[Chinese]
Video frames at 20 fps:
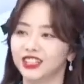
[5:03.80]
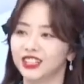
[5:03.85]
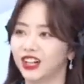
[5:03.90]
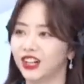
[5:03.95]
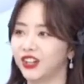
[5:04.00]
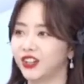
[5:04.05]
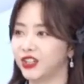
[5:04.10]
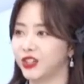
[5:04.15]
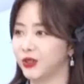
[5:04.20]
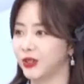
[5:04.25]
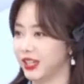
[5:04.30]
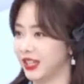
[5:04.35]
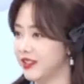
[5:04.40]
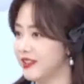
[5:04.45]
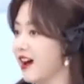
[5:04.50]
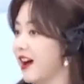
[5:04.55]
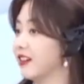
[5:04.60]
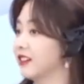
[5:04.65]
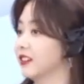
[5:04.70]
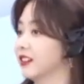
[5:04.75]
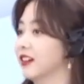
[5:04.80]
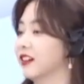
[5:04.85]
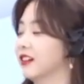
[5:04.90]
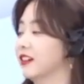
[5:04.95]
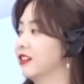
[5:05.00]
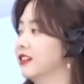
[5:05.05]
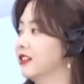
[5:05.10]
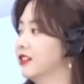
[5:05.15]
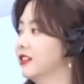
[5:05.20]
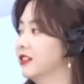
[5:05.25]
然后有营养
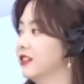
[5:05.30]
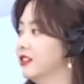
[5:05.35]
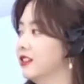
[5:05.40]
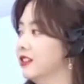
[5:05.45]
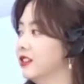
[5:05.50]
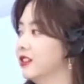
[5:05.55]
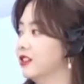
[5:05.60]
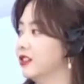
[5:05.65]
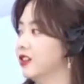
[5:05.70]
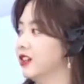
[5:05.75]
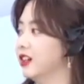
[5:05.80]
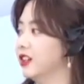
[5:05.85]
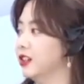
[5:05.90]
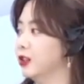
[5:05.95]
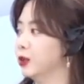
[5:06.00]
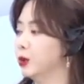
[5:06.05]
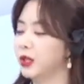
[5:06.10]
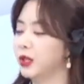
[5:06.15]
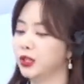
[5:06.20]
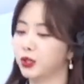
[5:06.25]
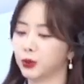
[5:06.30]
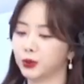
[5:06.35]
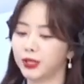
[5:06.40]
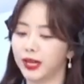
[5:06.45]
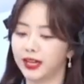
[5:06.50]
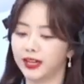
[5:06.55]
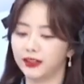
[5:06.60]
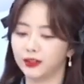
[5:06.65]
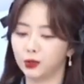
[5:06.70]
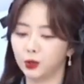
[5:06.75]
的。嗯，对你对牛
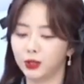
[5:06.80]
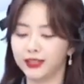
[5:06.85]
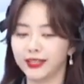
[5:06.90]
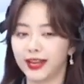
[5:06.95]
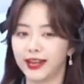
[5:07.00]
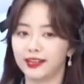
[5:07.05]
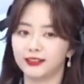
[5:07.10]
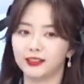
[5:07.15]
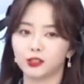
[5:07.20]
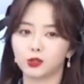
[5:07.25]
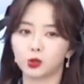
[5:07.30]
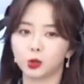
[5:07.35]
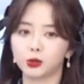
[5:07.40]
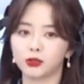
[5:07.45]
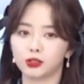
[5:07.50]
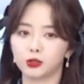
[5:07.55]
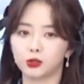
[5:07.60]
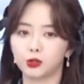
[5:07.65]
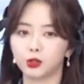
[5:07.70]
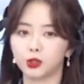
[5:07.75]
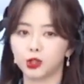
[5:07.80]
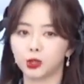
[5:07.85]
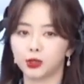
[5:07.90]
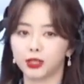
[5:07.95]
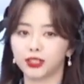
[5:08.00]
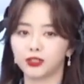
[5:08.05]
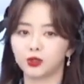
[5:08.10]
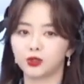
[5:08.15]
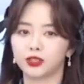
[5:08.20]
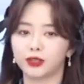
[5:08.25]
奶、对奶类所有的需求，
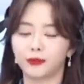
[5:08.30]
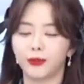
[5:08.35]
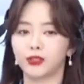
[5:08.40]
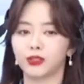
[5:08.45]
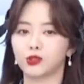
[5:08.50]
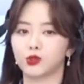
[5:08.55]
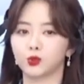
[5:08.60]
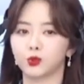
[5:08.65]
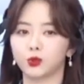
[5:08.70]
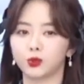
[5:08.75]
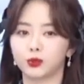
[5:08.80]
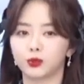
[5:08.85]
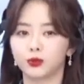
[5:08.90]
它都能满足。